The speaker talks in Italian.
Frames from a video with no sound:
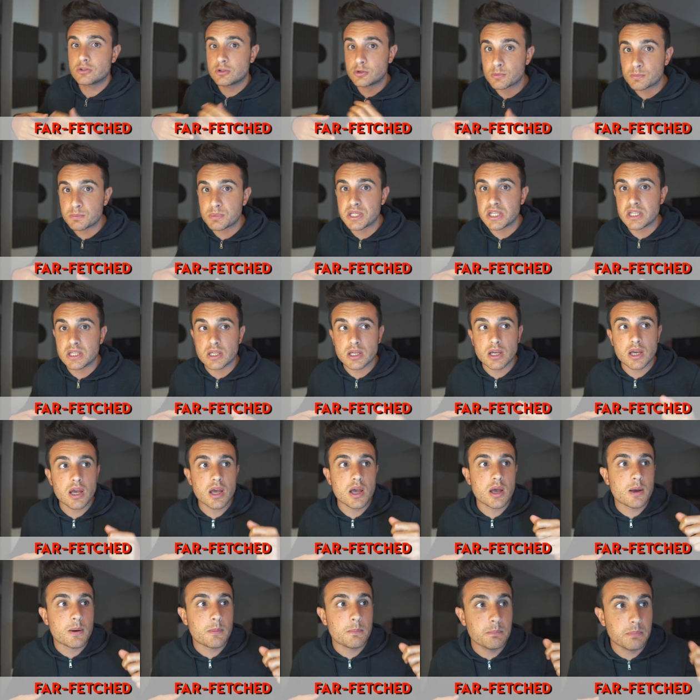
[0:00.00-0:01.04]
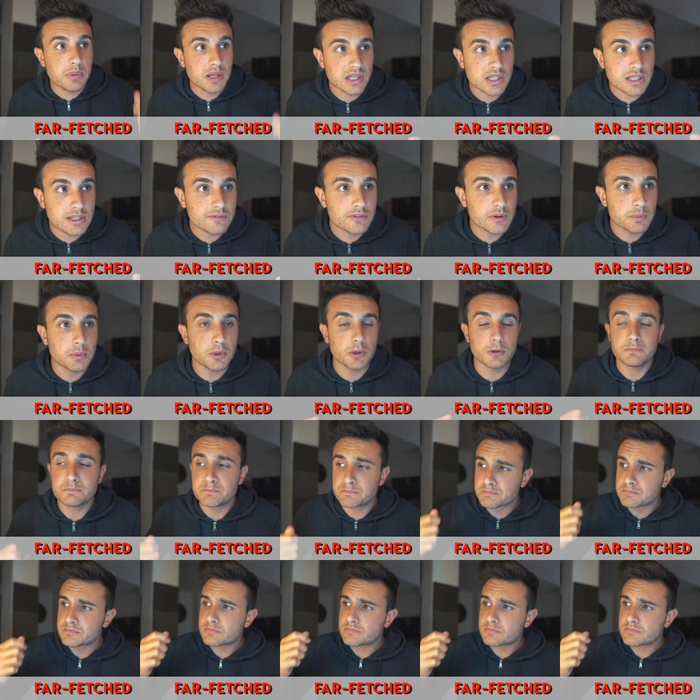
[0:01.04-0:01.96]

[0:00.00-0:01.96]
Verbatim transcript: to be believable.